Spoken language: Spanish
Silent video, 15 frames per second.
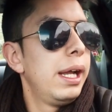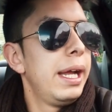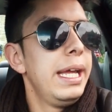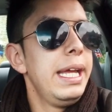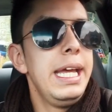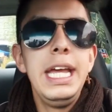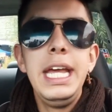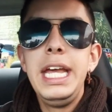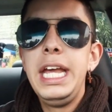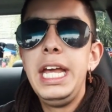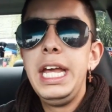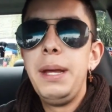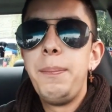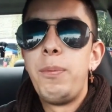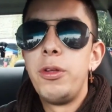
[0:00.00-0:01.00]

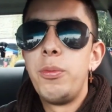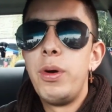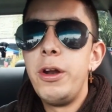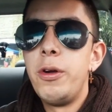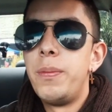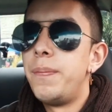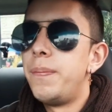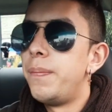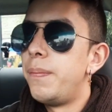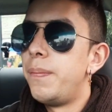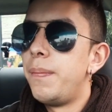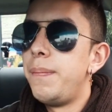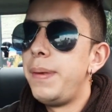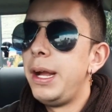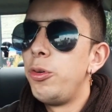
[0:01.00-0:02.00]
Y pues bueno,
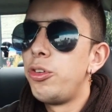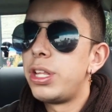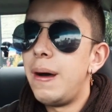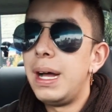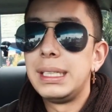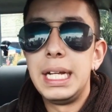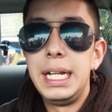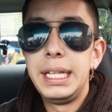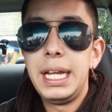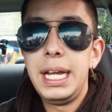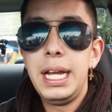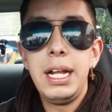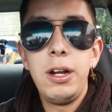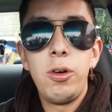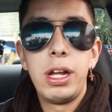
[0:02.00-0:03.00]
me gusta
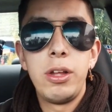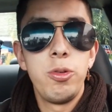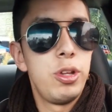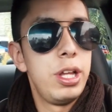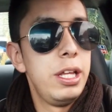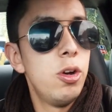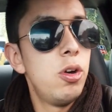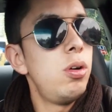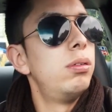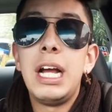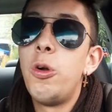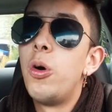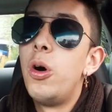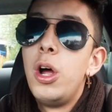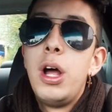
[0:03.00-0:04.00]
bastante lo que sucedió.
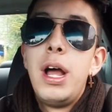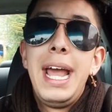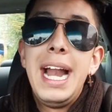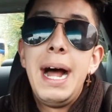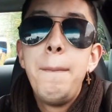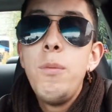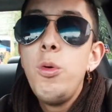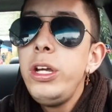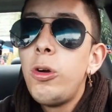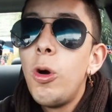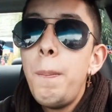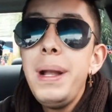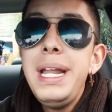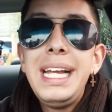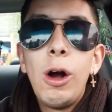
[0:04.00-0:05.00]
Era muy
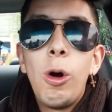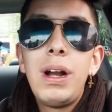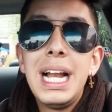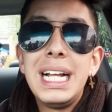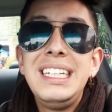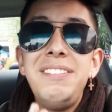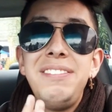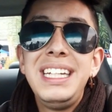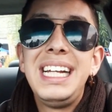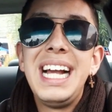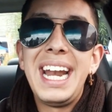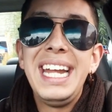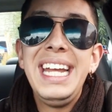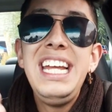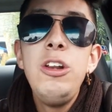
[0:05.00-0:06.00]
complicado
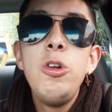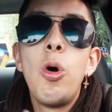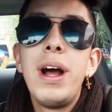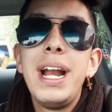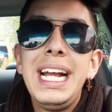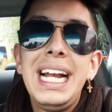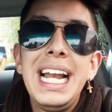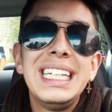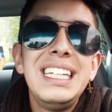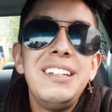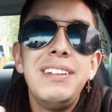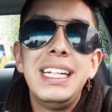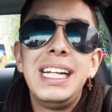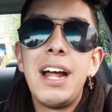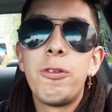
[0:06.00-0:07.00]
clasificar y logré
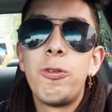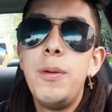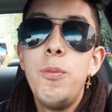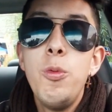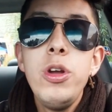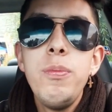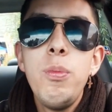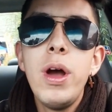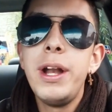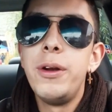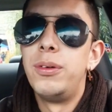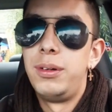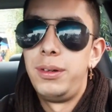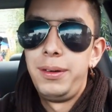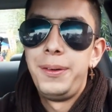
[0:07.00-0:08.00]
clasificar, fue muy bueno.
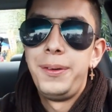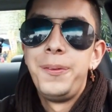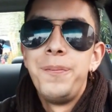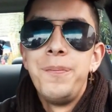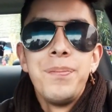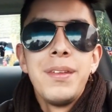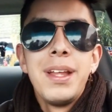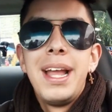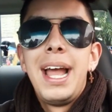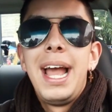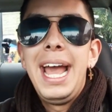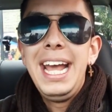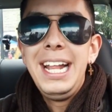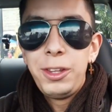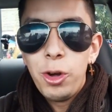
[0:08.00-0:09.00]

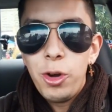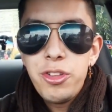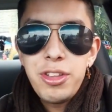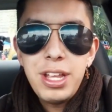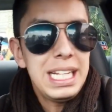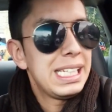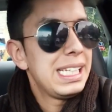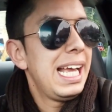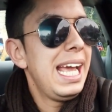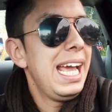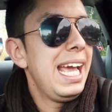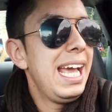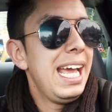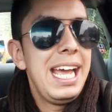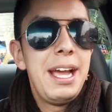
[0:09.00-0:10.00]
Entonces,
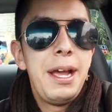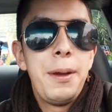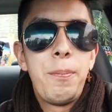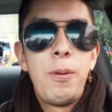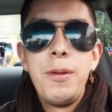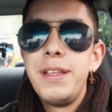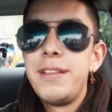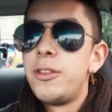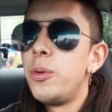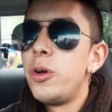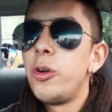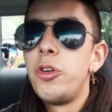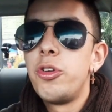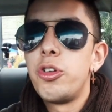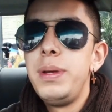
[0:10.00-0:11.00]
eh, pues me siento muy
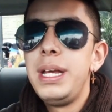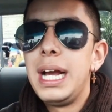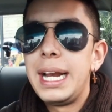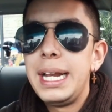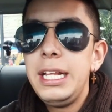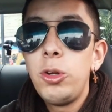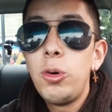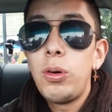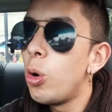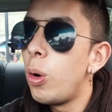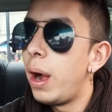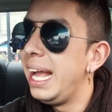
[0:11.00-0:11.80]
orgulloso de mi carrito.